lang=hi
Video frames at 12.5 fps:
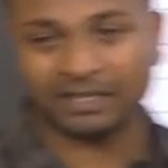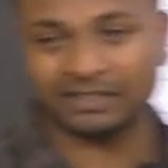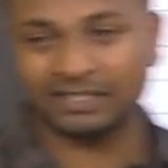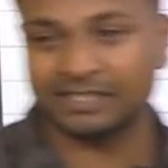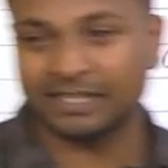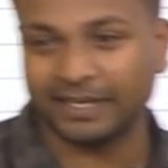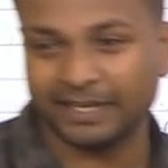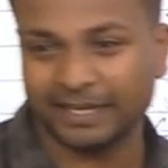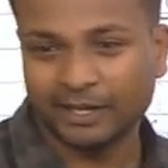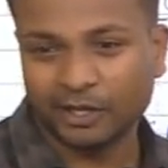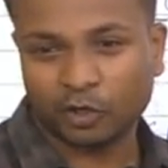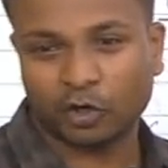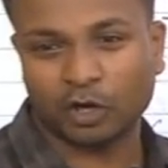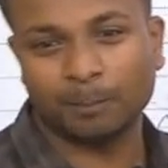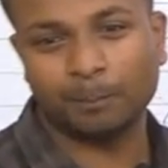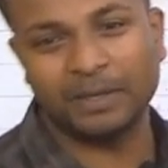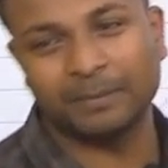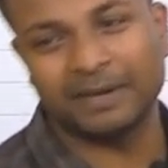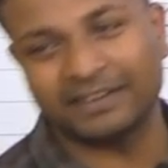की जा रही है
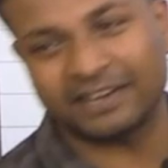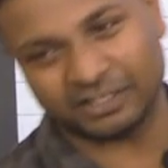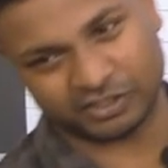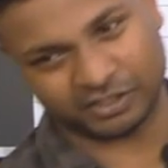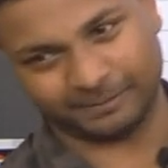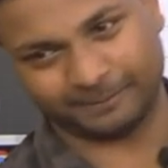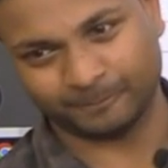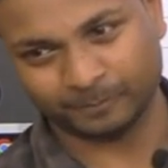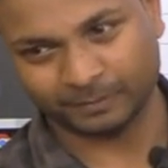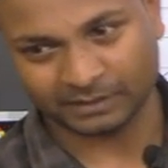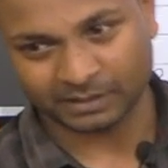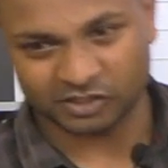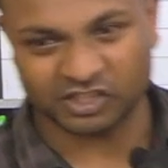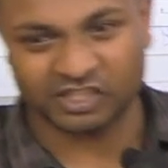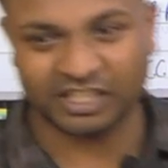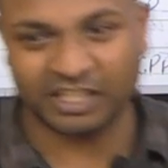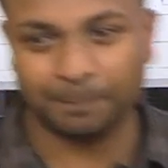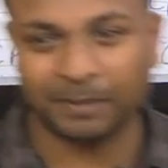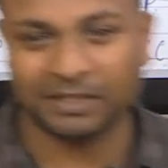कॉम्प्लीमेंट्री जीन जैसे कि
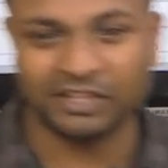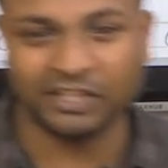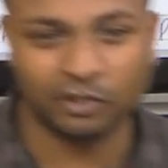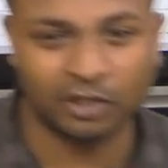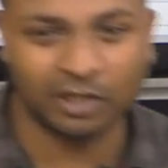पति और